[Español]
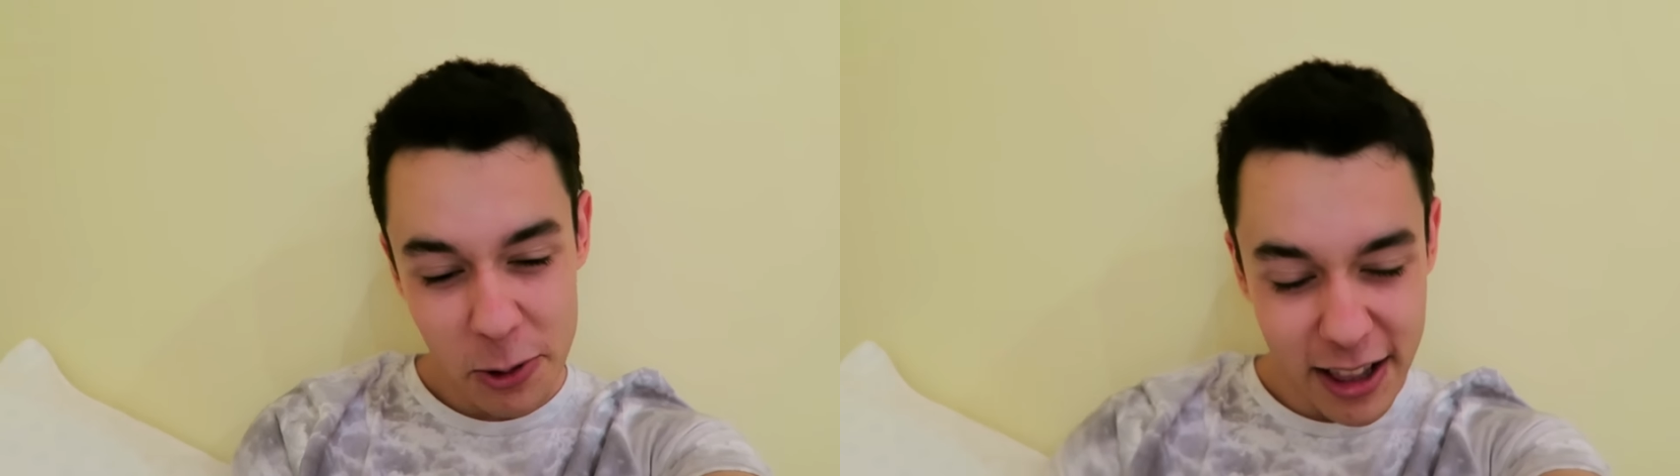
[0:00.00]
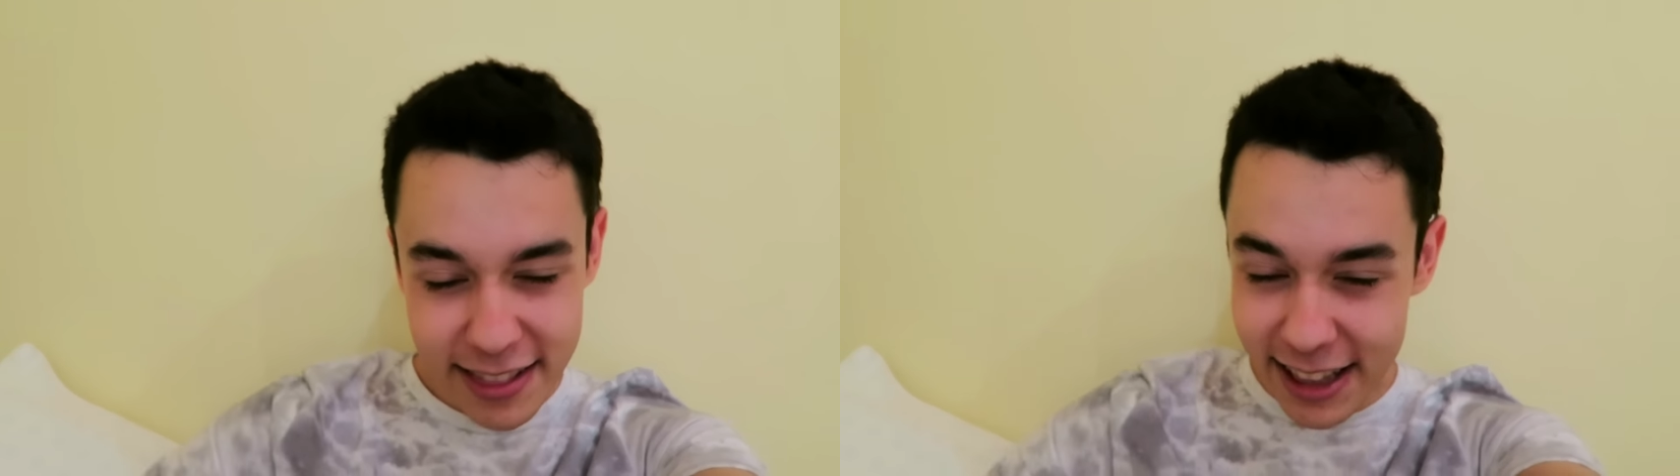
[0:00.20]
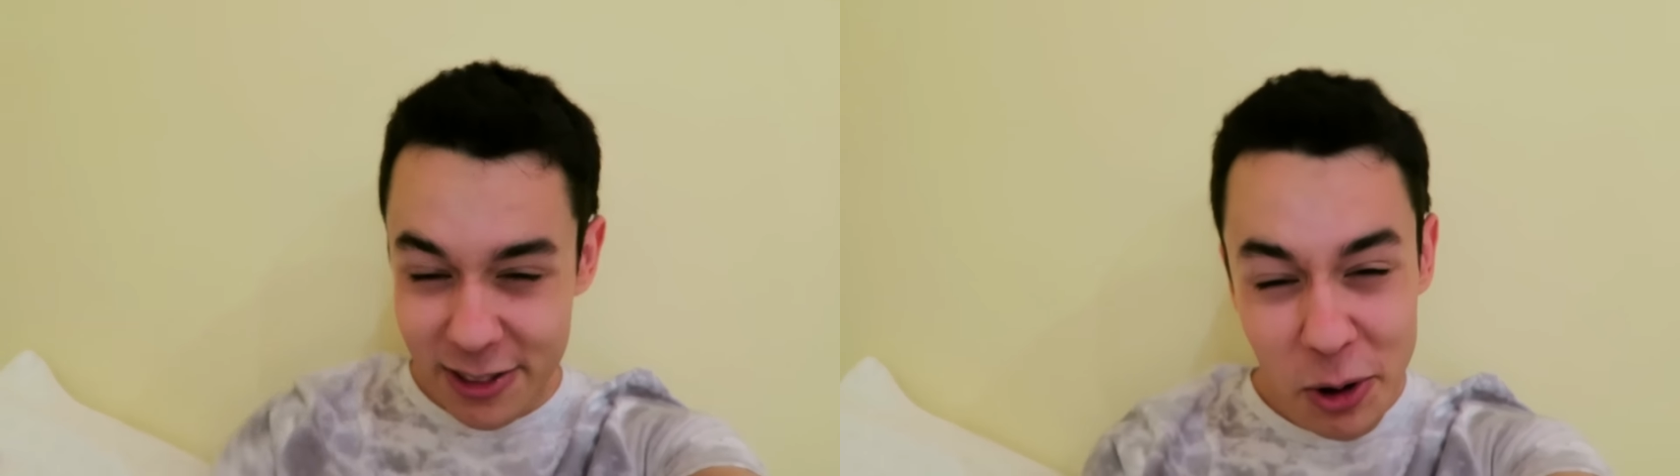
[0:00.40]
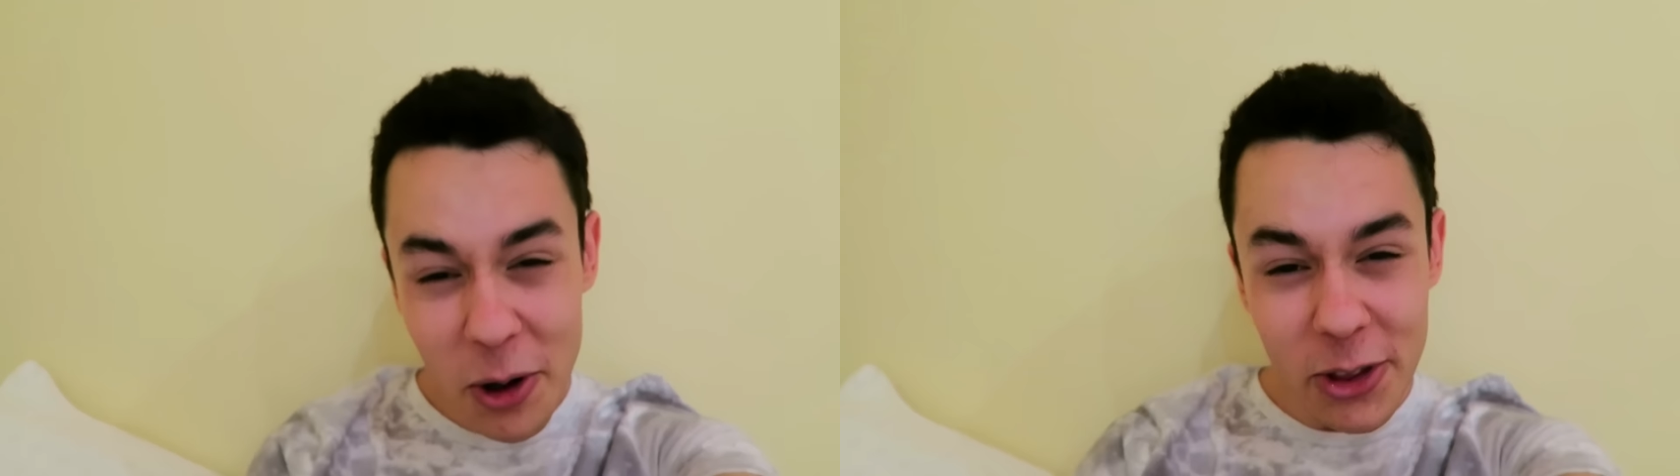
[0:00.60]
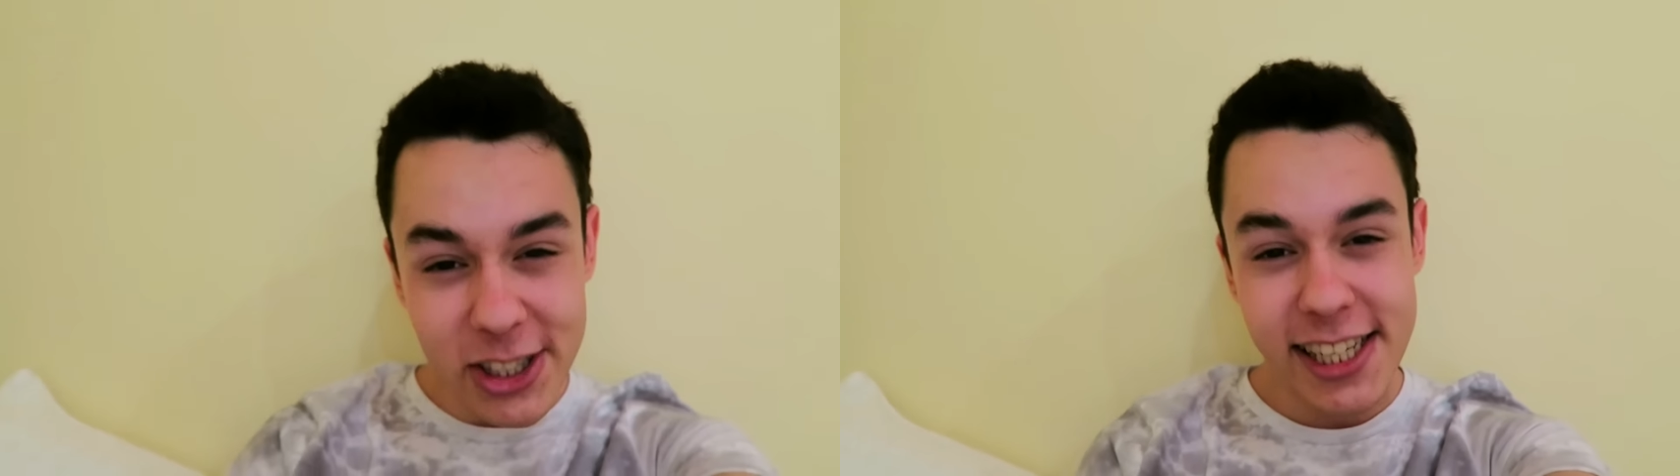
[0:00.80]
durante
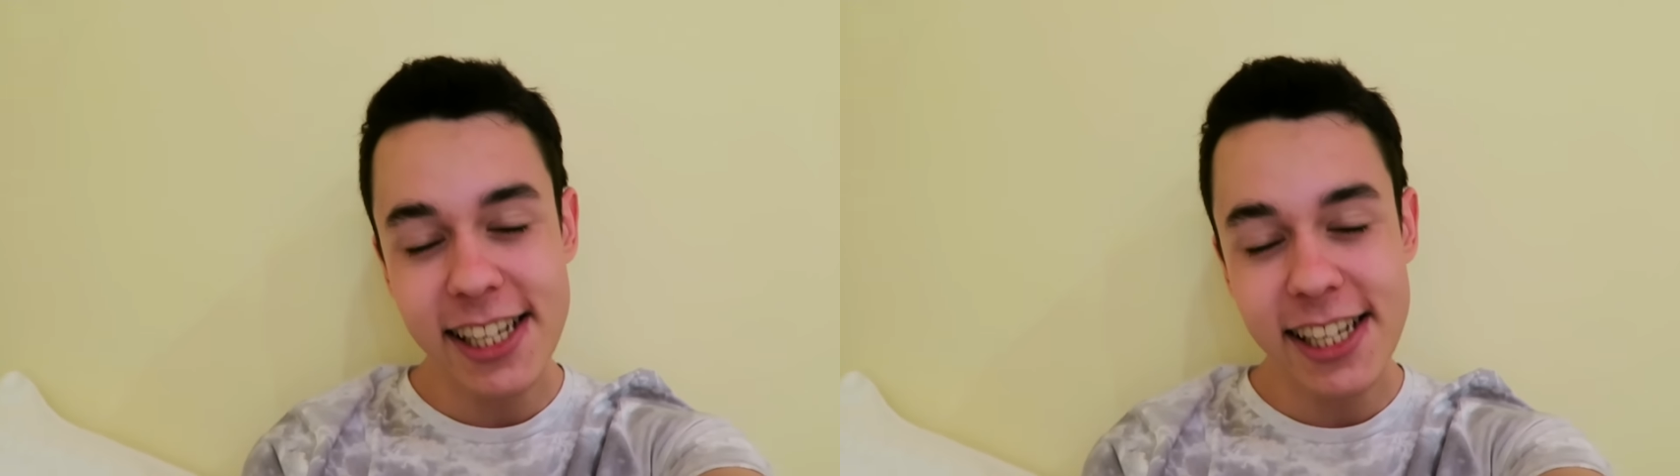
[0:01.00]
todos